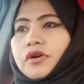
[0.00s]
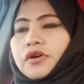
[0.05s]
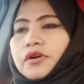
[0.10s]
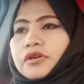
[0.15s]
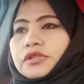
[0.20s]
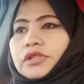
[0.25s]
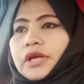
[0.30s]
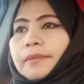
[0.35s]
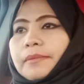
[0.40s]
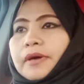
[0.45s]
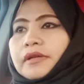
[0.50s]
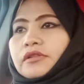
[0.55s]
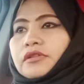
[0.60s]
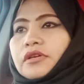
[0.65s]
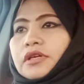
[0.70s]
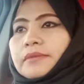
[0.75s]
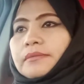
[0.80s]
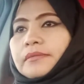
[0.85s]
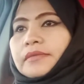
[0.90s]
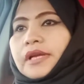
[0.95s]
O, about
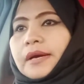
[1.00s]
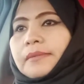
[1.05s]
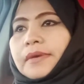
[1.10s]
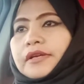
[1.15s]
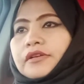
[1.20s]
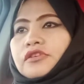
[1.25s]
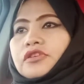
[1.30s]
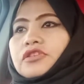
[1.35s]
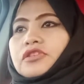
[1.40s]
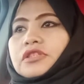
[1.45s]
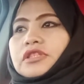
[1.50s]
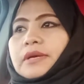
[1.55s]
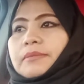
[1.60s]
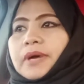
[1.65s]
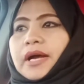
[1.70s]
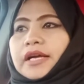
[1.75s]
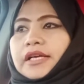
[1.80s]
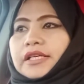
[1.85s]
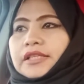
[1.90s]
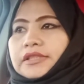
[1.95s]
doon, naman doon
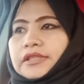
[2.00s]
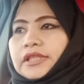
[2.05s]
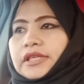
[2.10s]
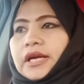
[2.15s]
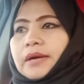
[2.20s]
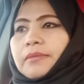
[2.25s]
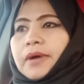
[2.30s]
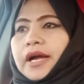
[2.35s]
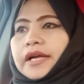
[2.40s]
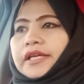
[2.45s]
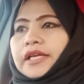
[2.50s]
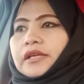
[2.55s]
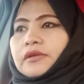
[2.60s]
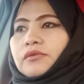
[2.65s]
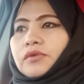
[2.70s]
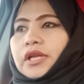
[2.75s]
nabanggit ni kabayan,